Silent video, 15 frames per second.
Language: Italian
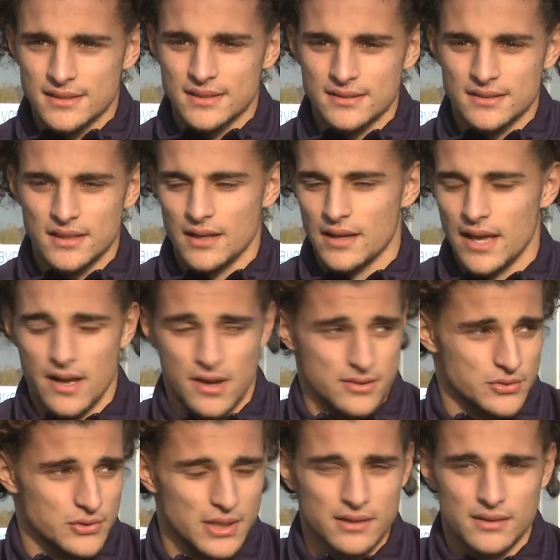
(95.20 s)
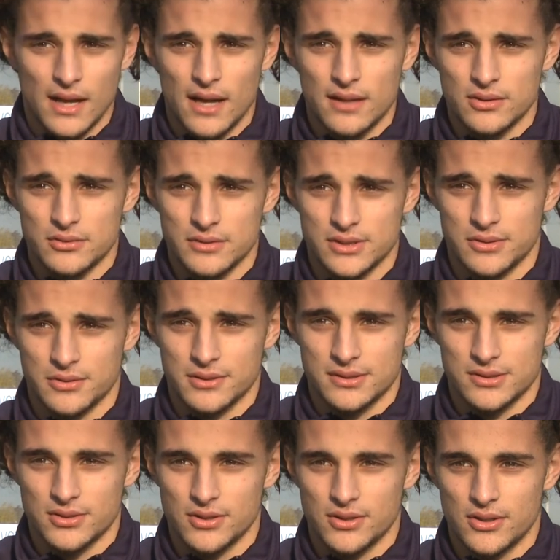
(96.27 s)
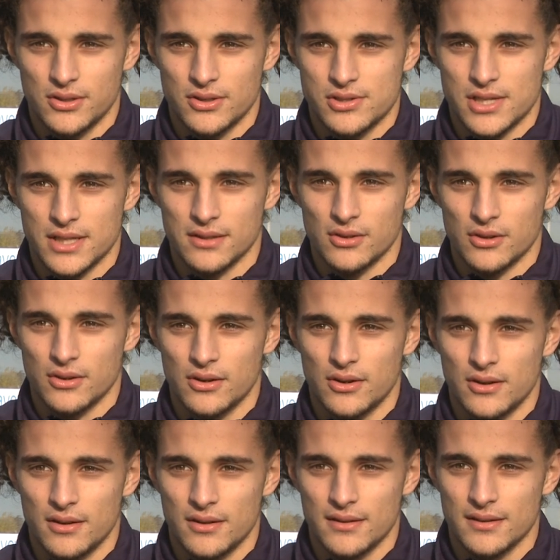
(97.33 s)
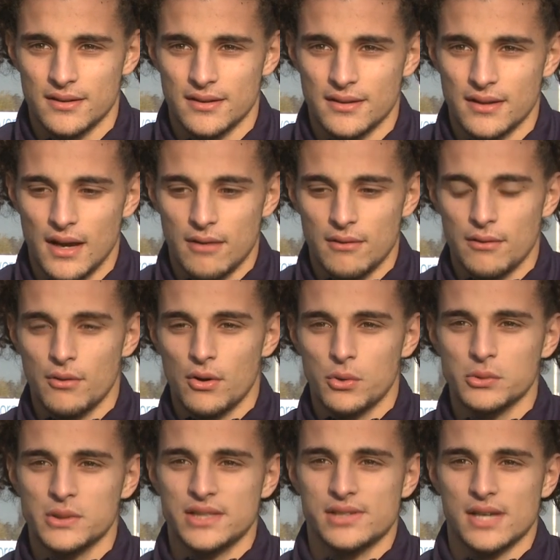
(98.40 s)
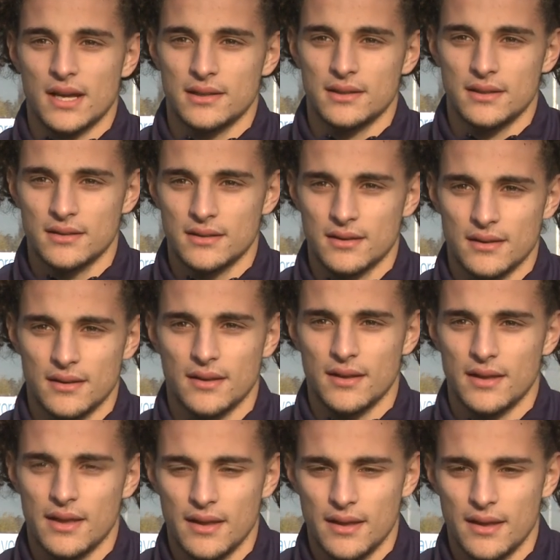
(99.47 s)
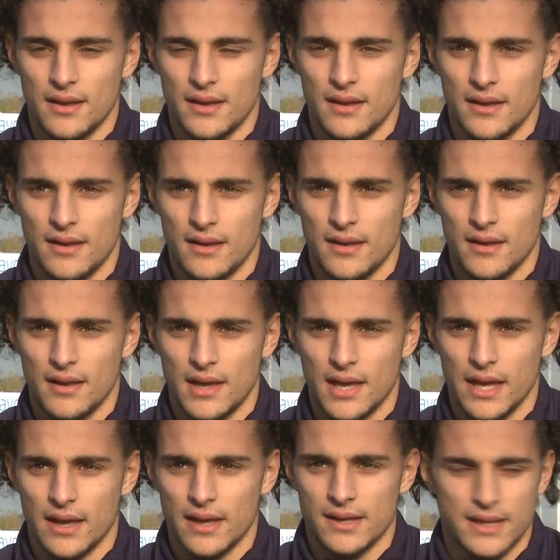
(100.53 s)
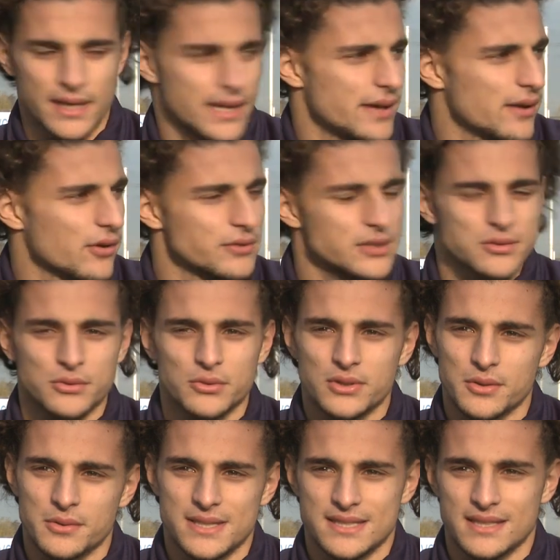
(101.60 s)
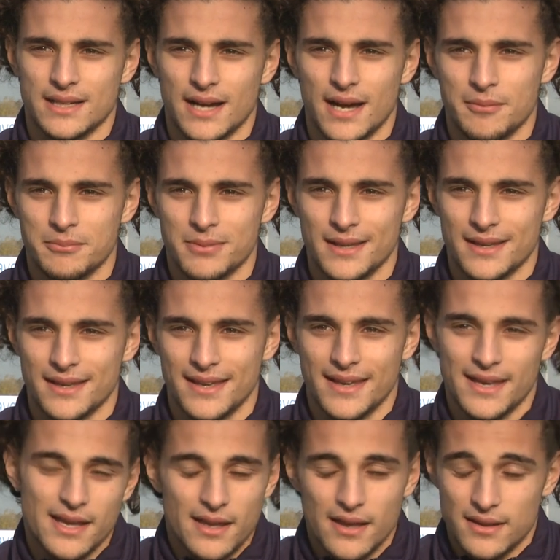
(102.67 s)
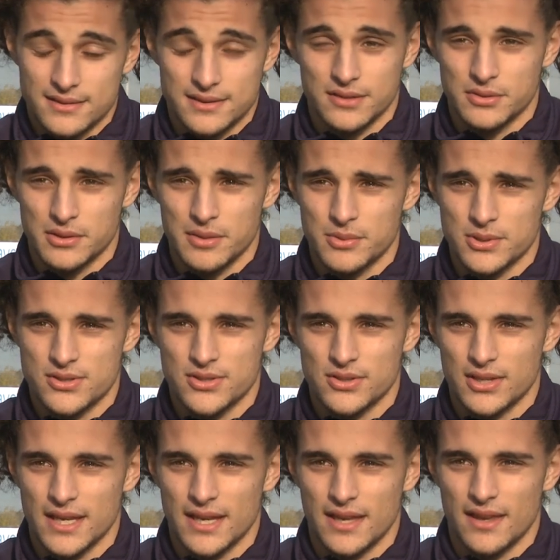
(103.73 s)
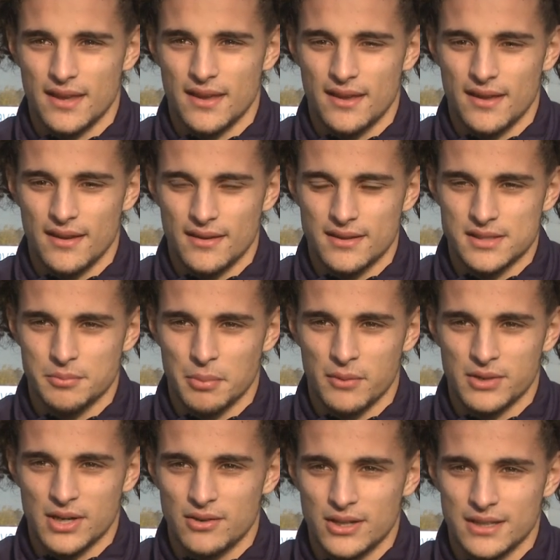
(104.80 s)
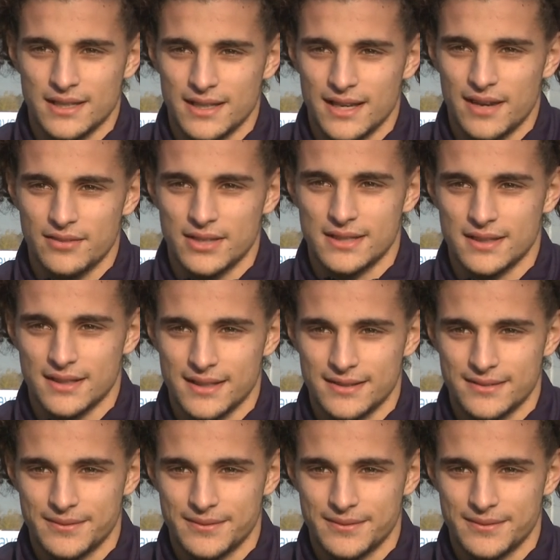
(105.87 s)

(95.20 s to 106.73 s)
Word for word: Sì, sì, eh, sono entrato, ho visto questo centro. Quanti anni avevi? Avevo 11 anni e, e ho visto tutti questi campi, è stata un'emozione che si prova una volta nella vita.